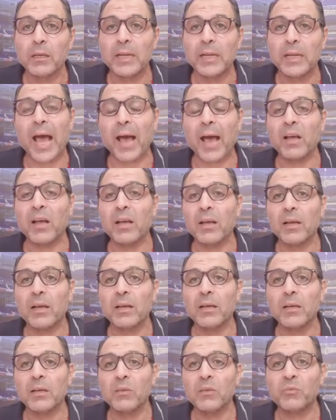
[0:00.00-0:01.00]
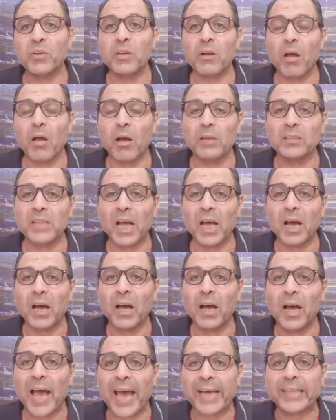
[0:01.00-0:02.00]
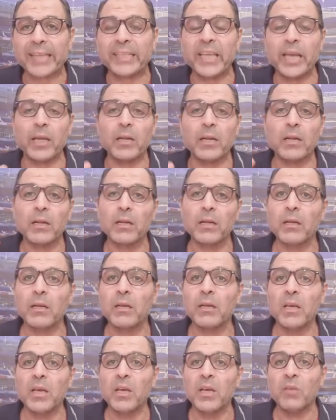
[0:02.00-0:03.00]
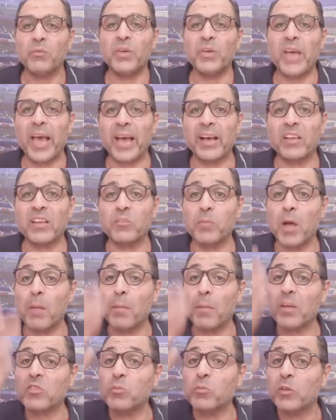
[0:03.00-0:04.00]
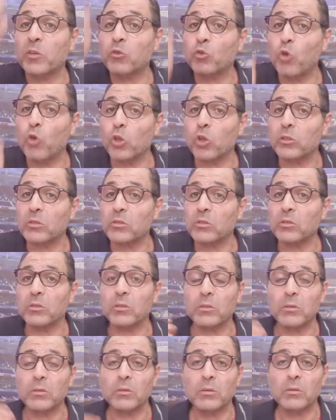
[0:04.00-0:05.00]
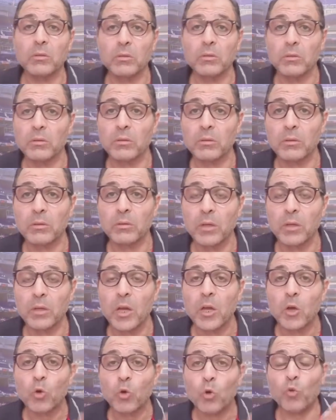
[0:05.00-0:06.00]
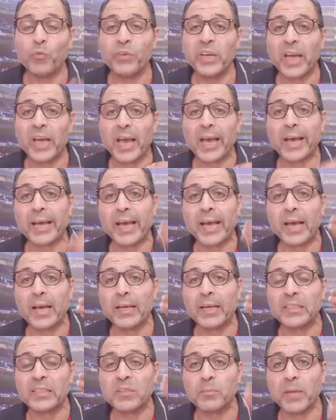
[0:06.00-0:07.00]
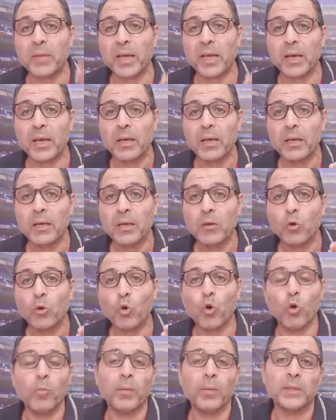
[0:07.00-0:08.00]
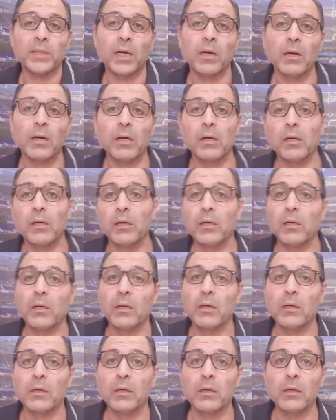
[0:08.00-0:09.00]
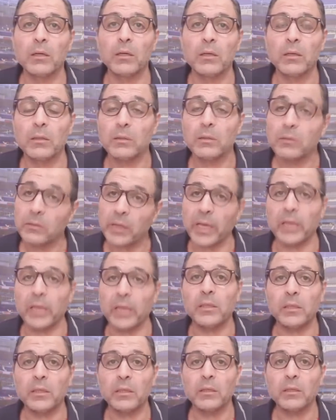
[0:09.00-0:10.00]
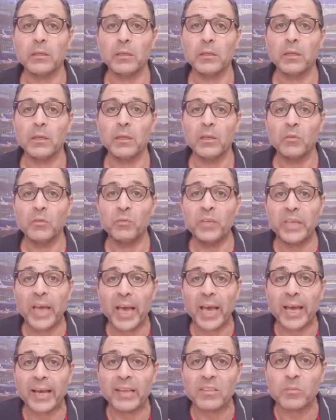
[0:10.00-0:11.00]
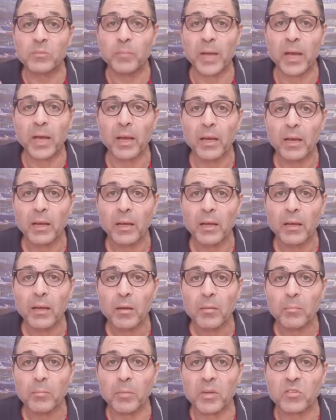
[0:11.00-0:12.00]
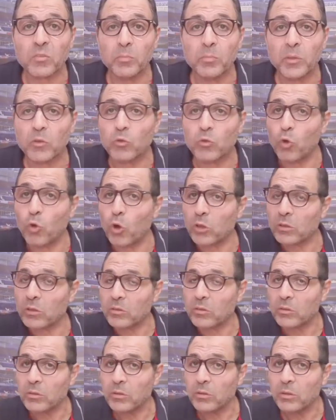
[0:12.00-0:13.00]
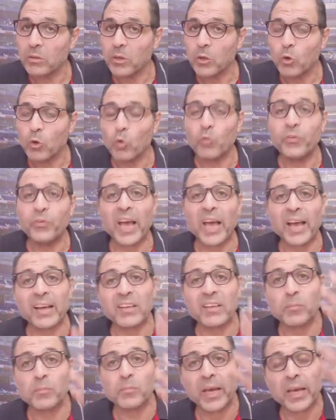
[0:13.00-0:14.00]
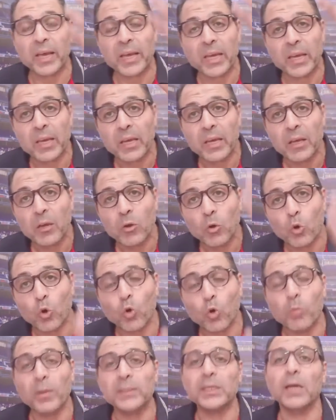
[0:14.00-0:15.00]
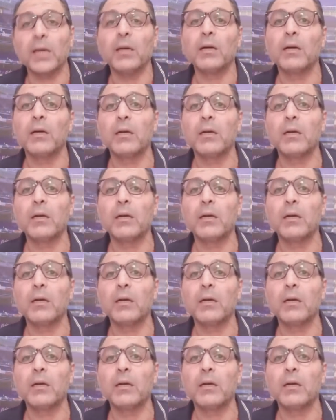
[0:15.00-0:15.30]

لا في النهارده حاجتين في حاجه اسمها بصمه صوت وفي حاجه اسمها خبر تاني في حاجه اسمها بصمه صوت وفي حاجه اسمها ايه خبراء